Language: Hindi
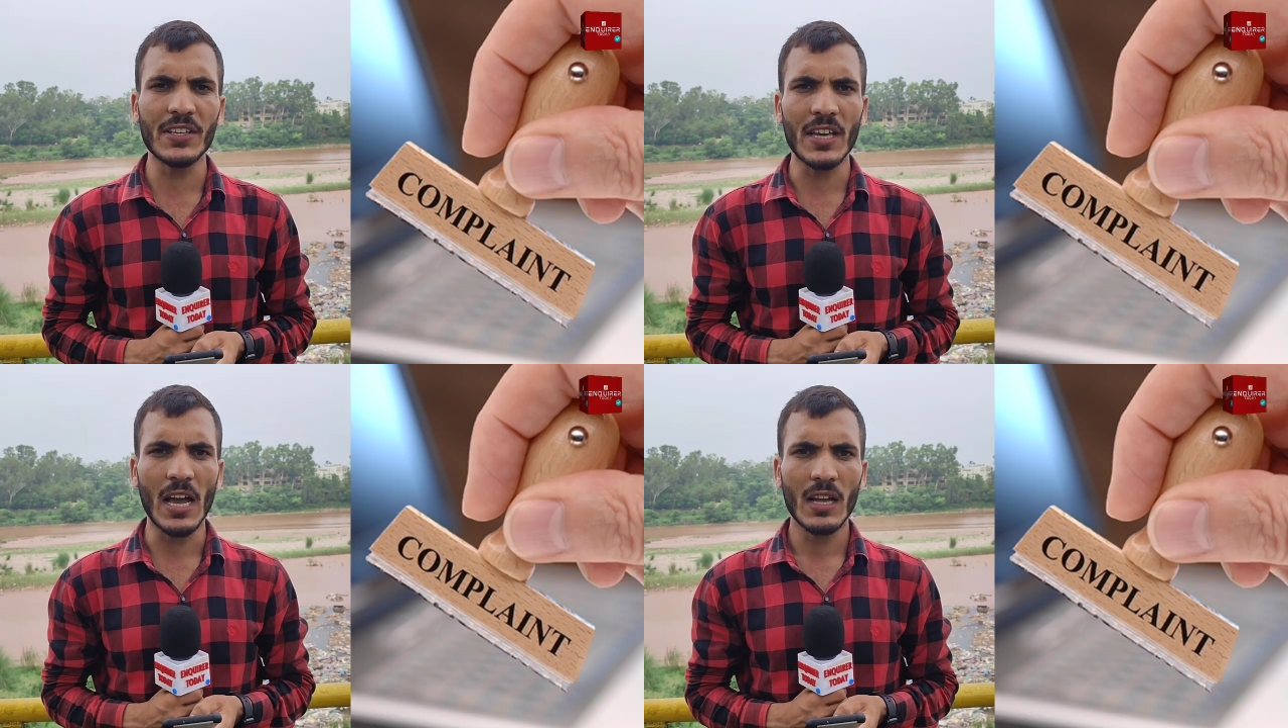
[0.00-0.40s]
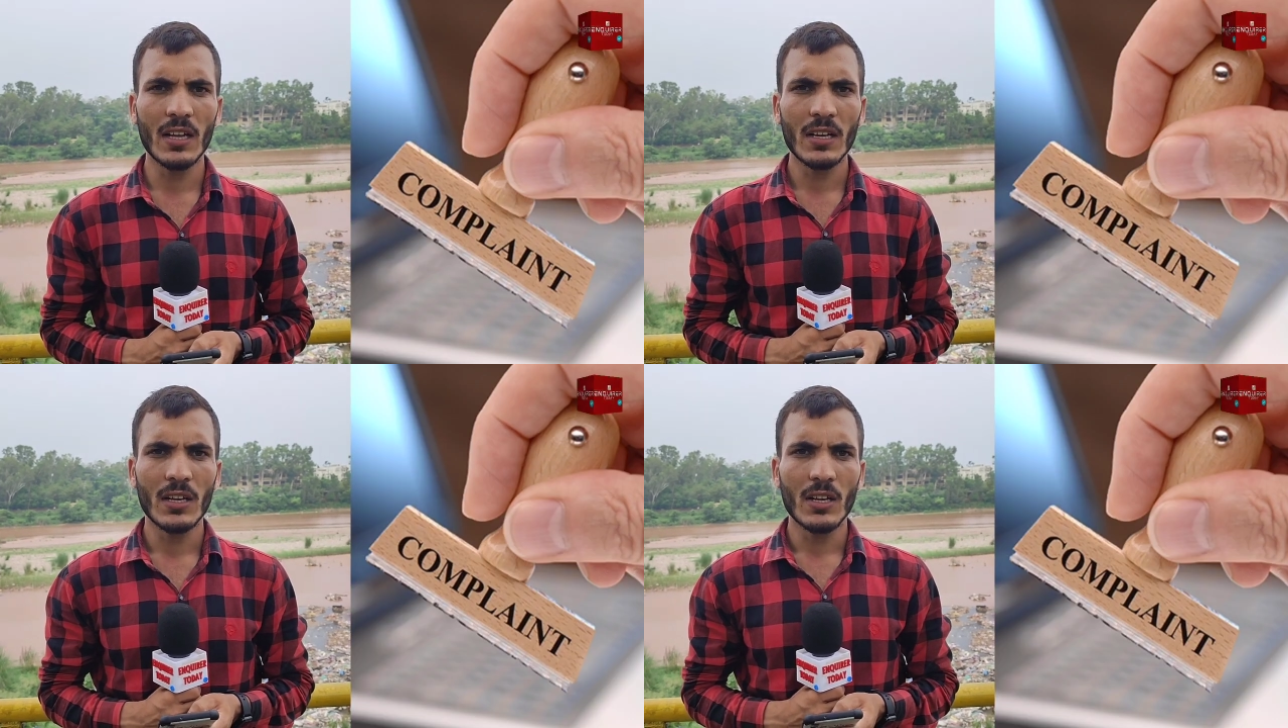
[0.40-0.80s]
की है
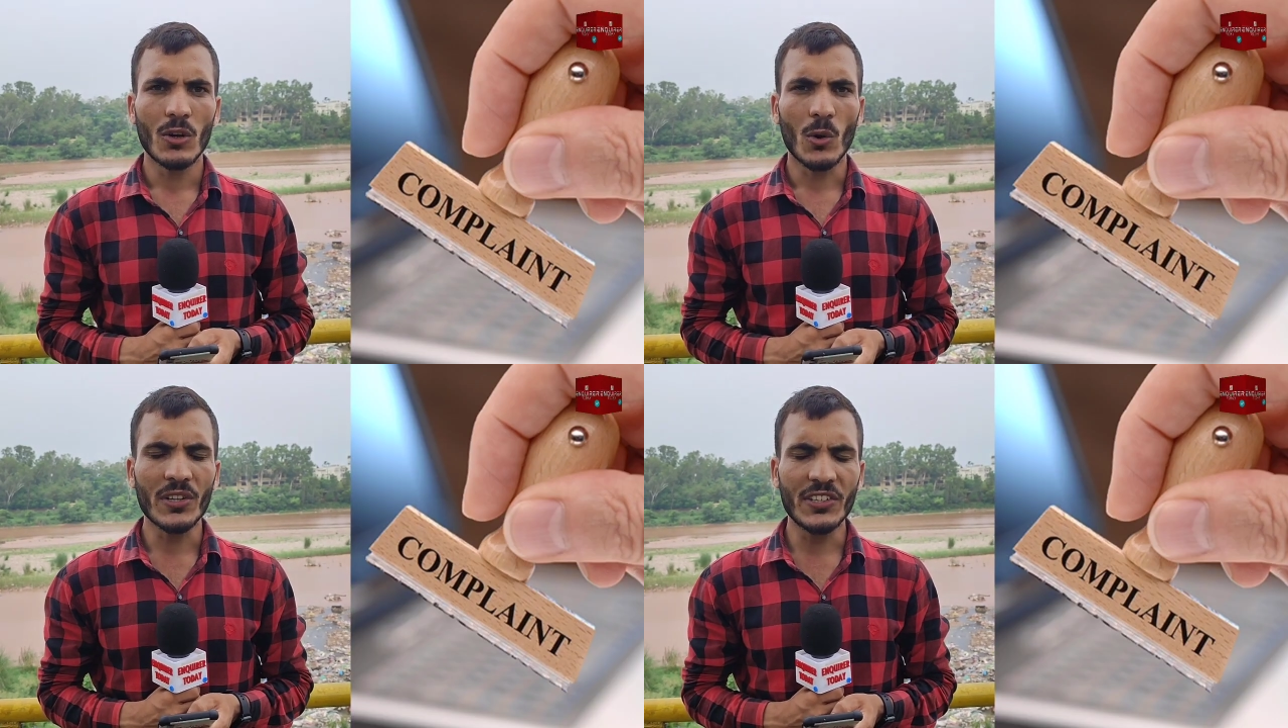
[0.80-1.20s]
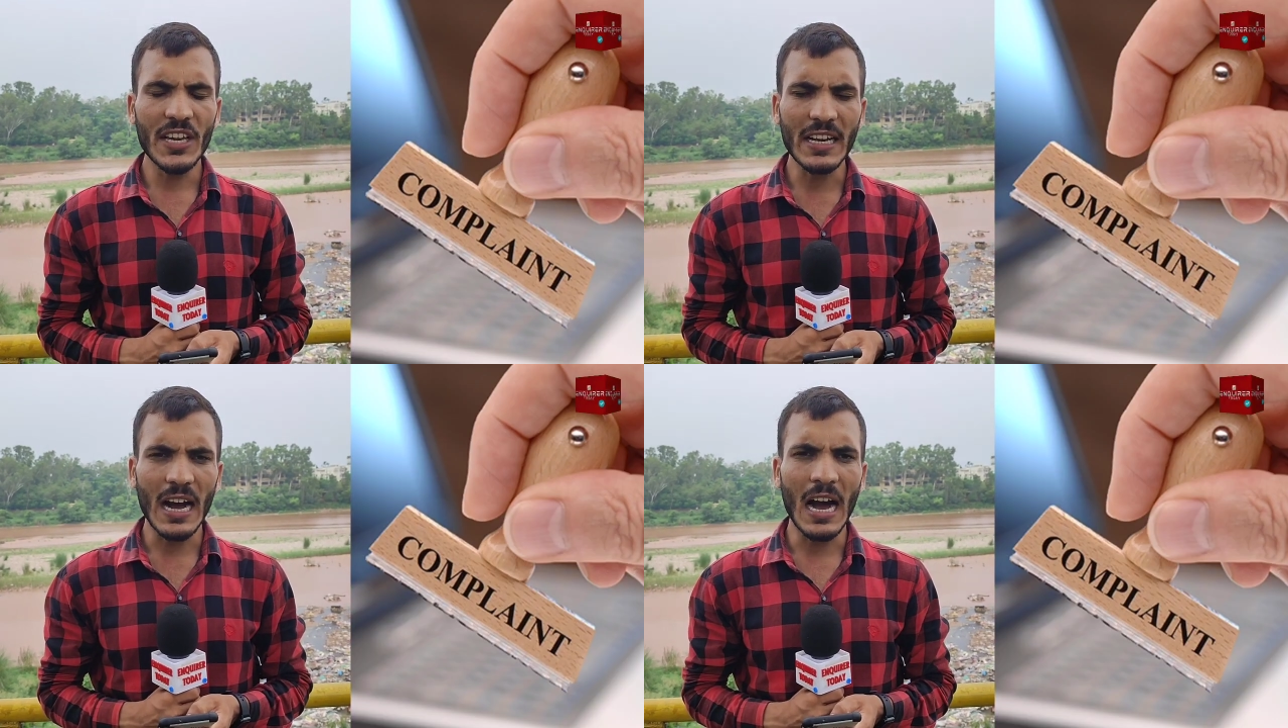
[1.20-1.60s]
और
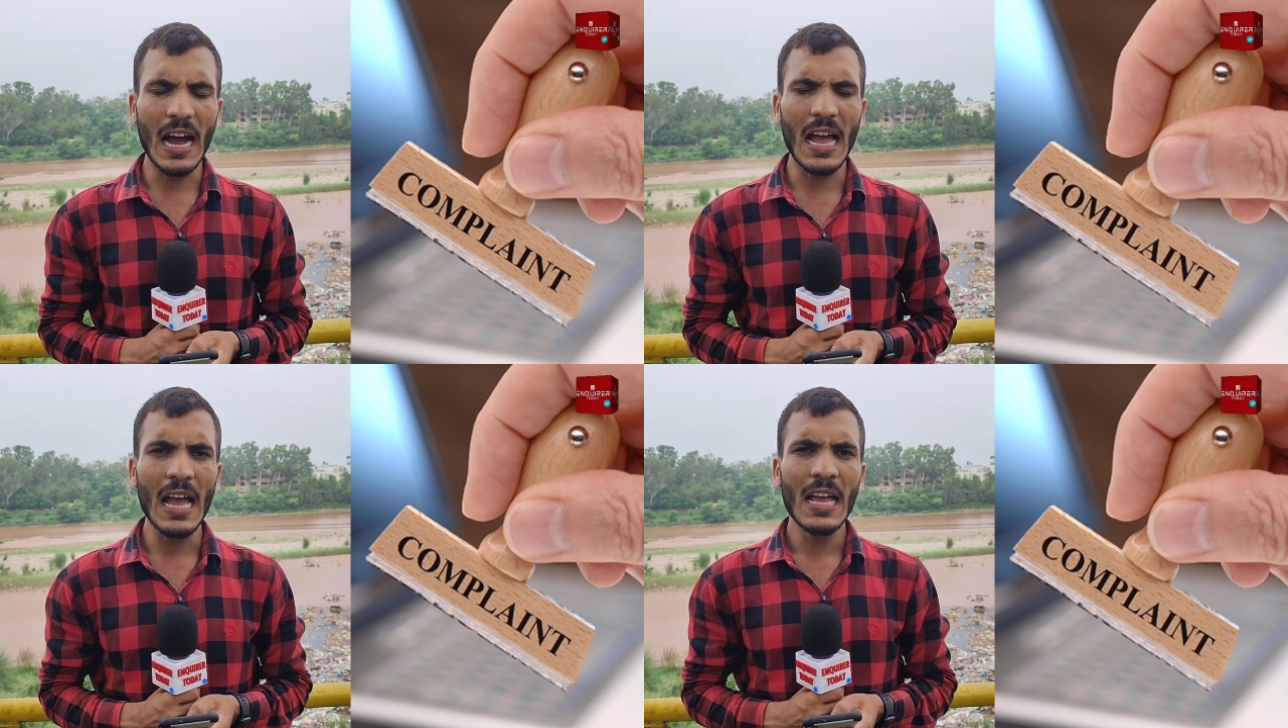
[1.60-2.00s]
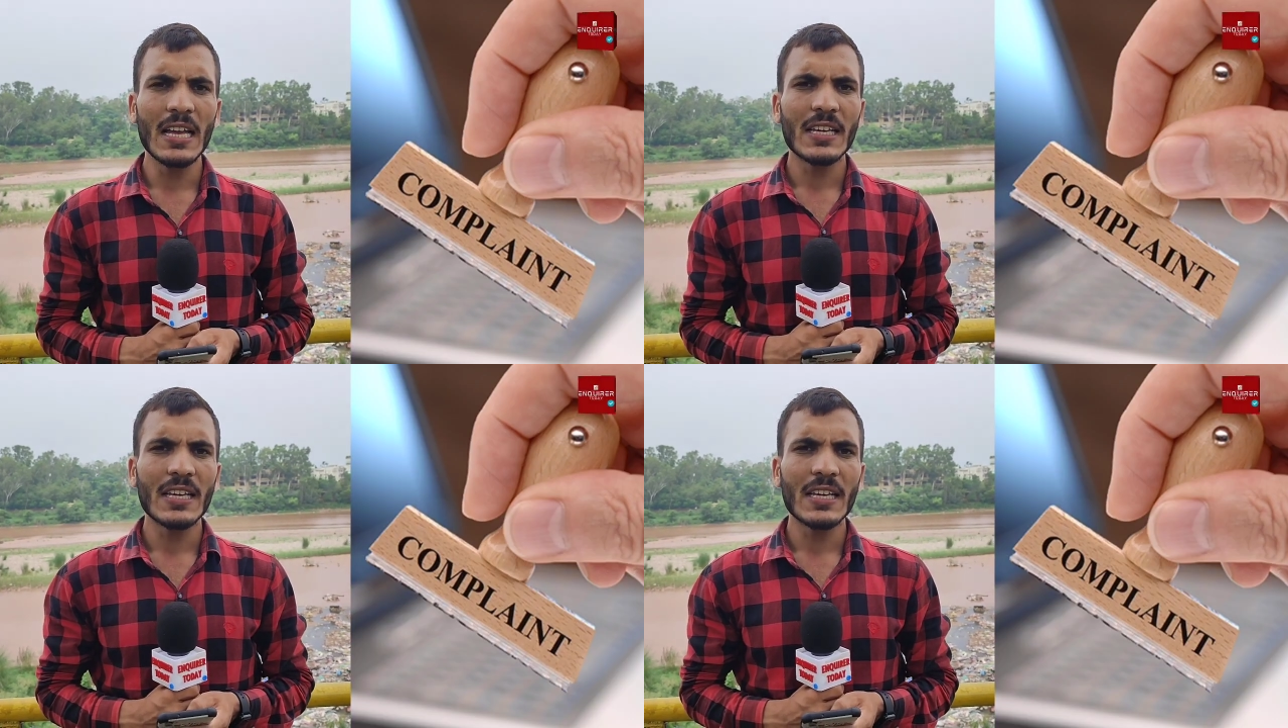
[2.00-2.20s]
ये कहा है